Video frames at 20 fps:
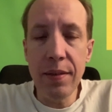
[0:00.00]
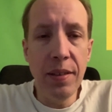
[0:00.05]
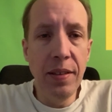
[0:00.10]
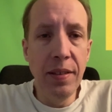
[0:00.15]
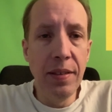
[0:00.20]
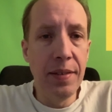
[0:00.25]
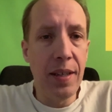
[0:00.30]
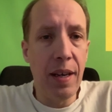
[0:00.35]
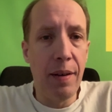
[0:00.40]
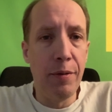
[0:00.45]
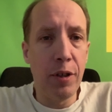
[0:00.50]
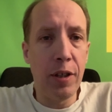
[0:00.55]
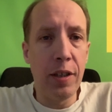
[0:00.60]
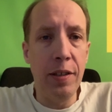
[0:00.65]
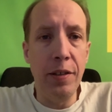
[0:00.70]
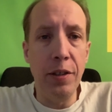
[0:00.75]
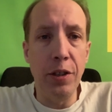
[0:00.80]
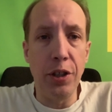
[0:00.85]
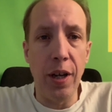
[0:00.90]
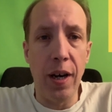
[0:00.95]
dieses Jahr
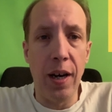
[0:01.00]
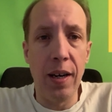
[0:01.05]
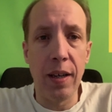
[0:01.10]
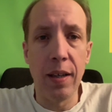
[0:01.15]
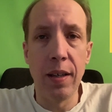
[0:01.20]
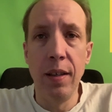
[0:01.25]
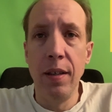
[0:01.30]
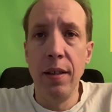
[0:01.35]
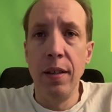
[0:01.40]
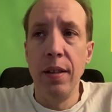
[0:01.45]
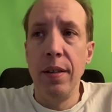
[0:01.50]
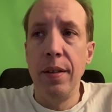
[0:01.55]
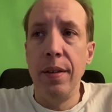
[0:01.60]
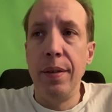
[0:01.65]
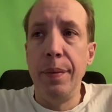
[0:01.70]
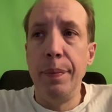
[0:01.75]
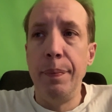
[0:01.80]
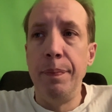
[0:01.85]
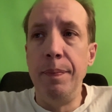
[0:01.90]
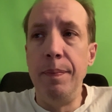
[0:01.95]
wirklich nicht stark.
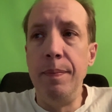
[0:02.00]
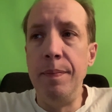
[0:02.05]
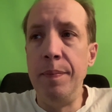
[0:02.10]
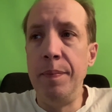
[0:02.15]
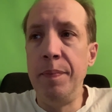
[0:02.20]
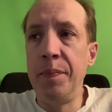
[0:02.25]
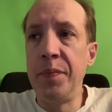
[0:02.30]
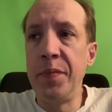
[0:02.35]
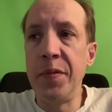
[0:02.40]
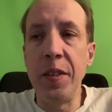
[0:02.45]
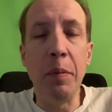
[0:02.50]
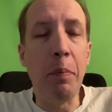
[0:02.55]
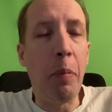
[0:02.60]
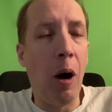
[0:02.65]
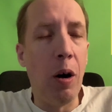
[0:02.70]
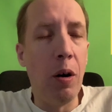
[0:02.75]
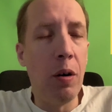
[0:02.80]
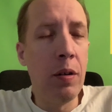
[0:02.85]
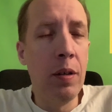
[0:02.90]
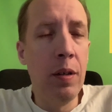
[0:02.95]
Hm, die
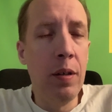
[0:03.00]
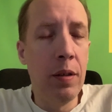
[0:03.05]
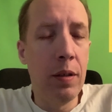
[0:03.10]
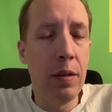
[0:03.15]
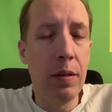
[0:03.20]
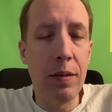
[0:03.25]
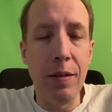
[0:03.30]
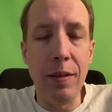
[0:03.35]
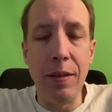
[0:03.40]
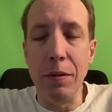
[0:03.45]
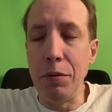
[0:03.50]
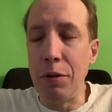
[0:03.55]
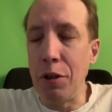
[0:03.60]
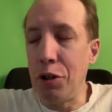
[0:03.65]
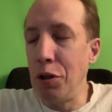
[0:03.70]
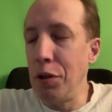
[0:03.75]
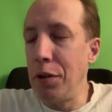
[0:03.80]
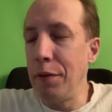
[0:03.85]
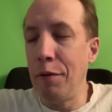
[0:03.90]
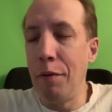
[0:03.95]
brauchen die
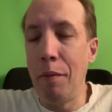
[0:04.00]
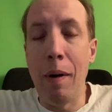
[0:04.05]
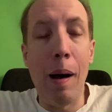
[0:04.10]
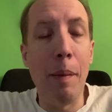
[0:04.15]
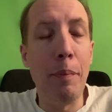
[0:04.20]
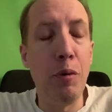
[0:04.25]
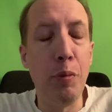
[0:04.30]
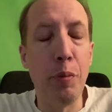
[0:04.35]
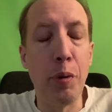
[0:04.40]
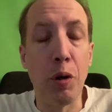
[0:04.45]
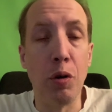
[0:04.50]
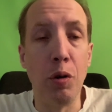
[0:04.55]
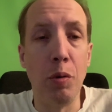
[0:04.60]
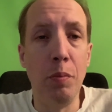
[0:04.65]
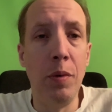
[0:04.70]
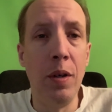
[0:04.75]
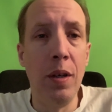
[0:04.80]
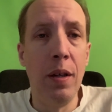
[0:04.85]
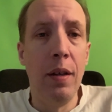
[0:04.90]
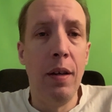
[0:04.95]
Unterstützung vom
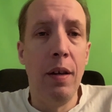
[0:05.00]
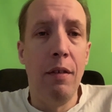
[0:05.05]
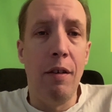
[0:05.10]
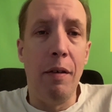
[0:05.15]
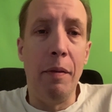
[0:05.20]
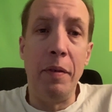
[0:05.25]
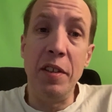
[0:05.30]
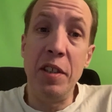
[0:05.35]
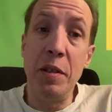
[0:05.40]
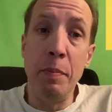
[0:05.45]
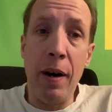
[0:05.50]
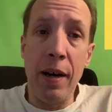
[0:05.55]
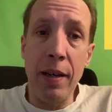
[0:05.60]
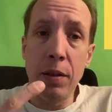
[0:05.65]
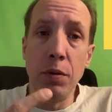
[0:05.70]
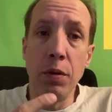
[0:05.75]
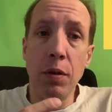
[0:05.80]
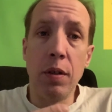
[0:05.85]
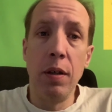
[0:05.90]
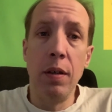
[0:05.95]
Heimpublikum, wenn man sich mal
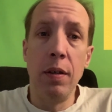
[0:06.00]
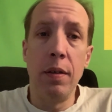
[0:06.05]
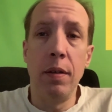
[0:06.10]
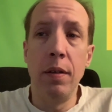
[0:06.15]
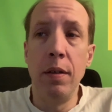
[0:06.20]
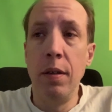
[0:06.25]
anguckt.